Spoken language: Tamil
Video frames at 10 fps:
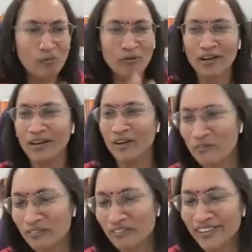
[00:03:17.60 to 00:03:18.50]

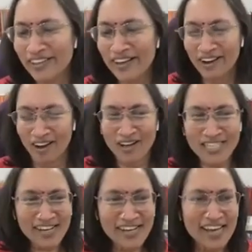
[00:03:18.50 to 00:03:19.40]
உட்படலையோ
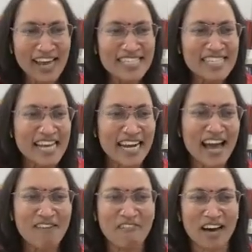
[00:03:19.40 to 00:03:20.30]
லாஜிக்குக்கே
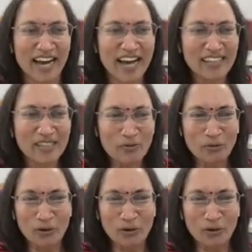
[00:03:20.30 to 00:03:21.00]
சரியா வராத